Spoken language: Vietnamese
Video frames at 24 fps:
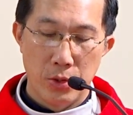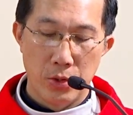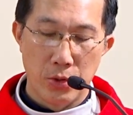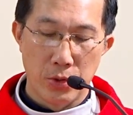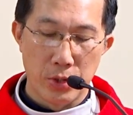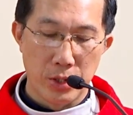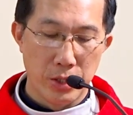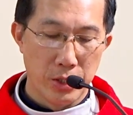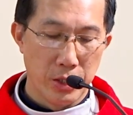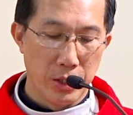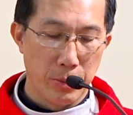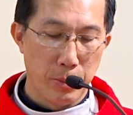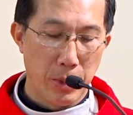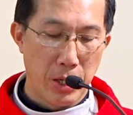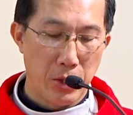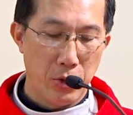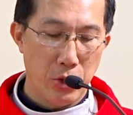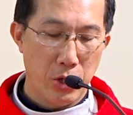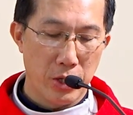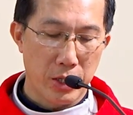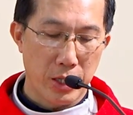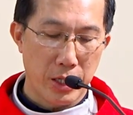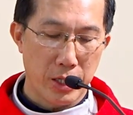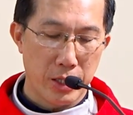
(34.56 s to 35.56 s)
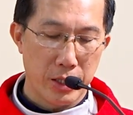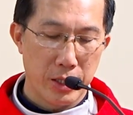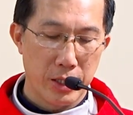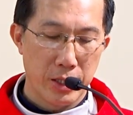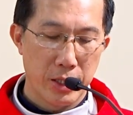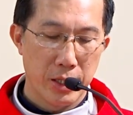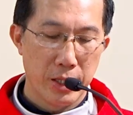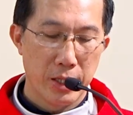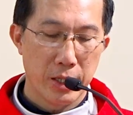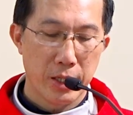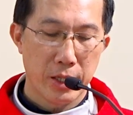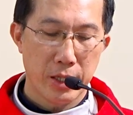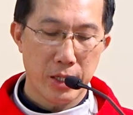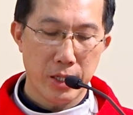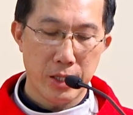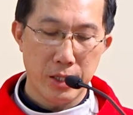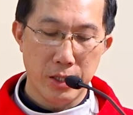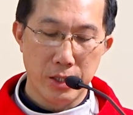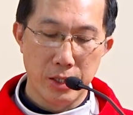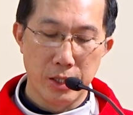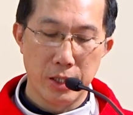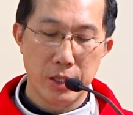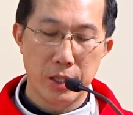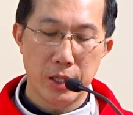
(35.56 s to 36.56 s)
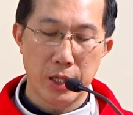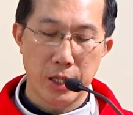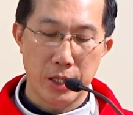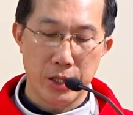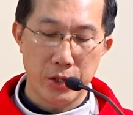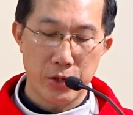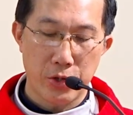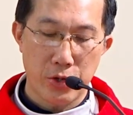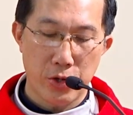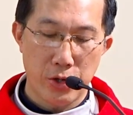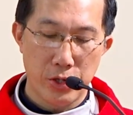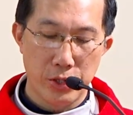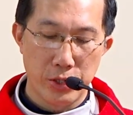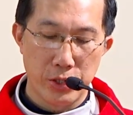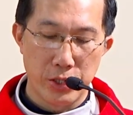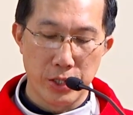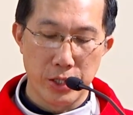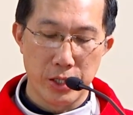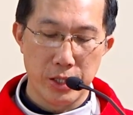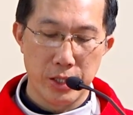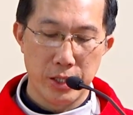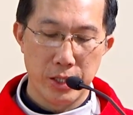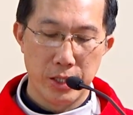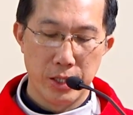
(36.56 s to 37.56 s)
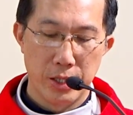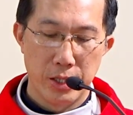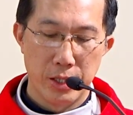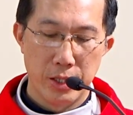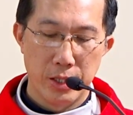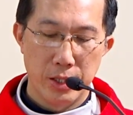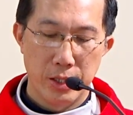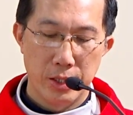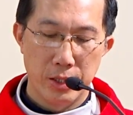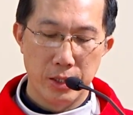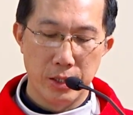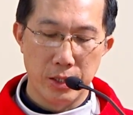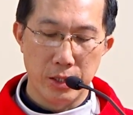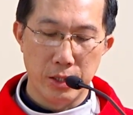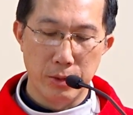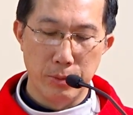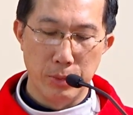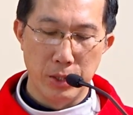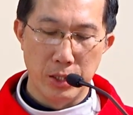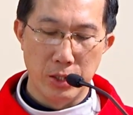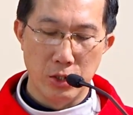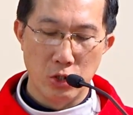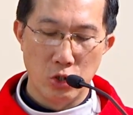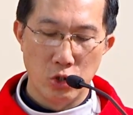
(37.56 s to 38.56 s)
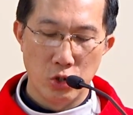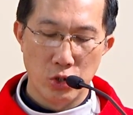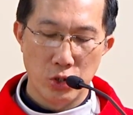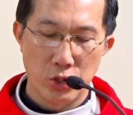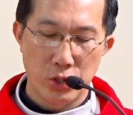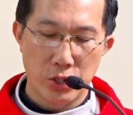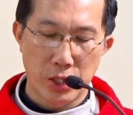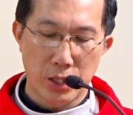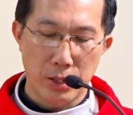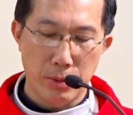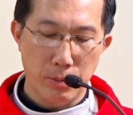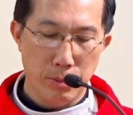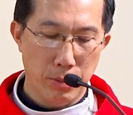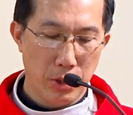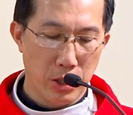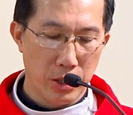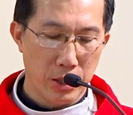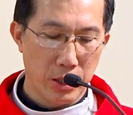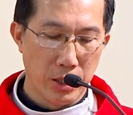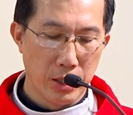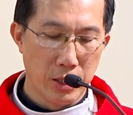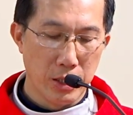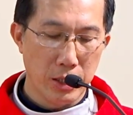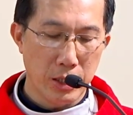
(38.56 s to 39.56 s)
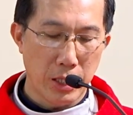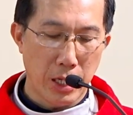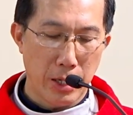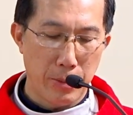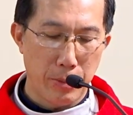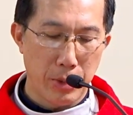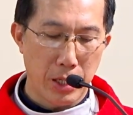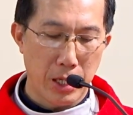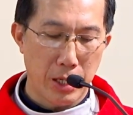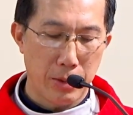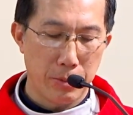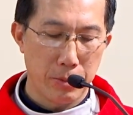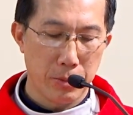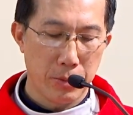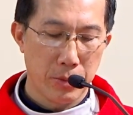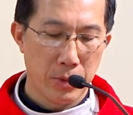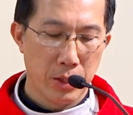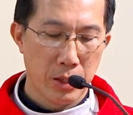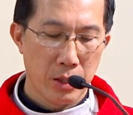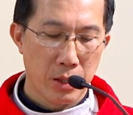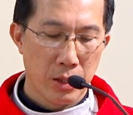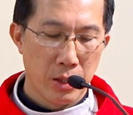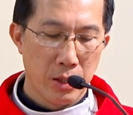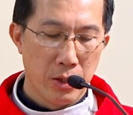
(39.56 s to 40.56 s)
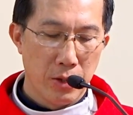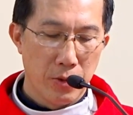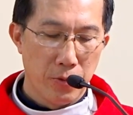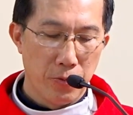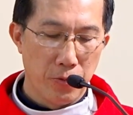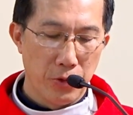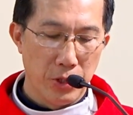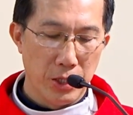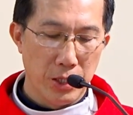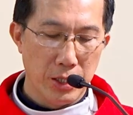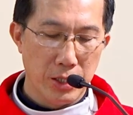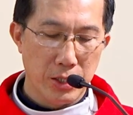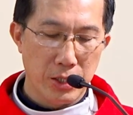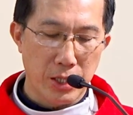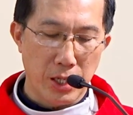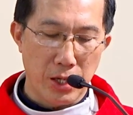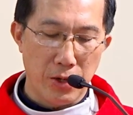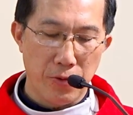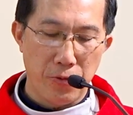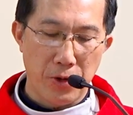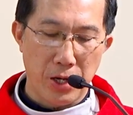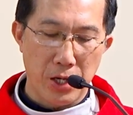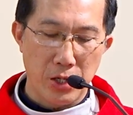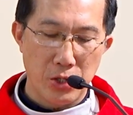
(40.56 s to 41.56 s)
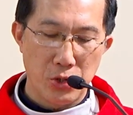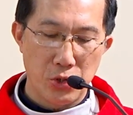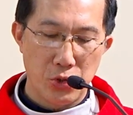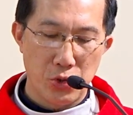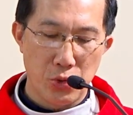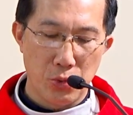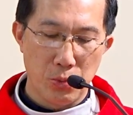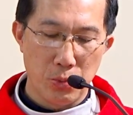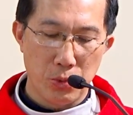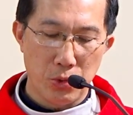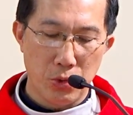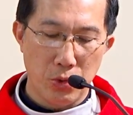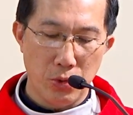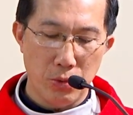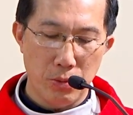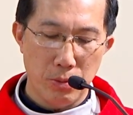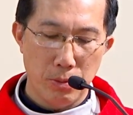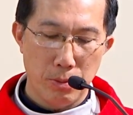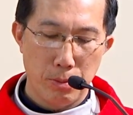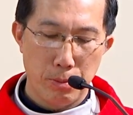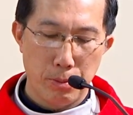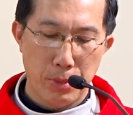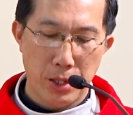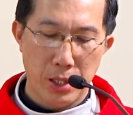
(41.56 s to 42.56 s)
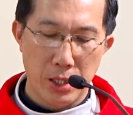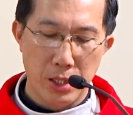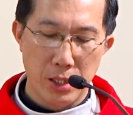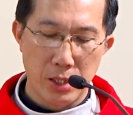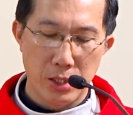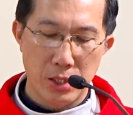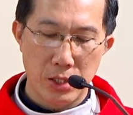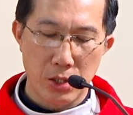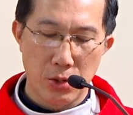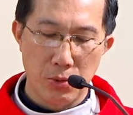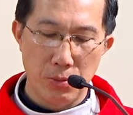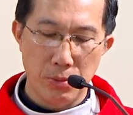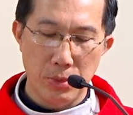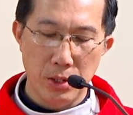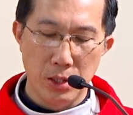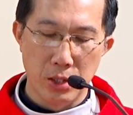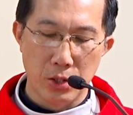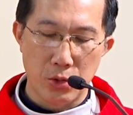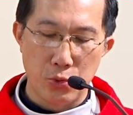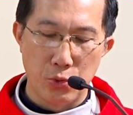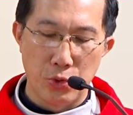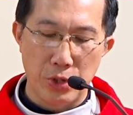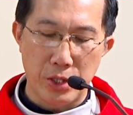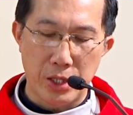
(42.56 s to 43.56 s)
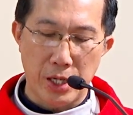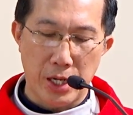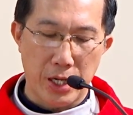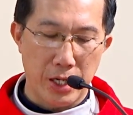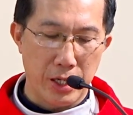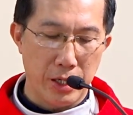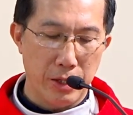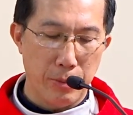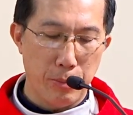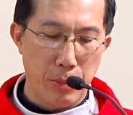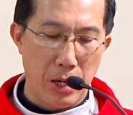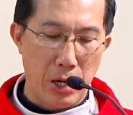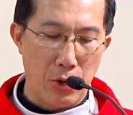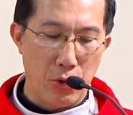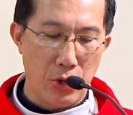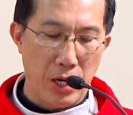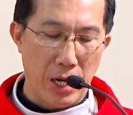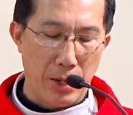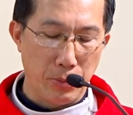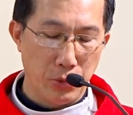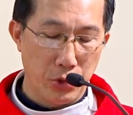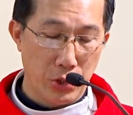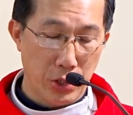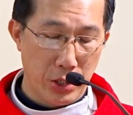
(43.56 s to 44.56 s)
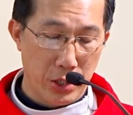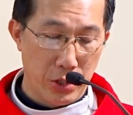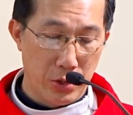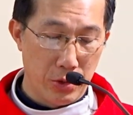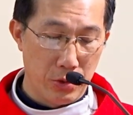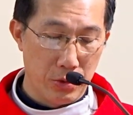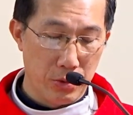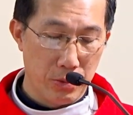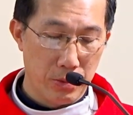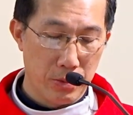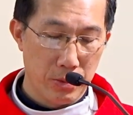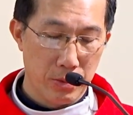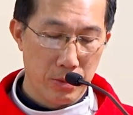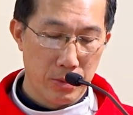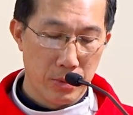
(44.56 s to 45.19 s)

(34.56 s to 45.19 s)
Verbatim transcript: Rồi người bảo họ rằng: các ngươi hãy coi chừng giữ mình tránh mọi thứ tham lam vì chẳng phải sung túc mà đời sống được của cải bảo đảm cho đâu.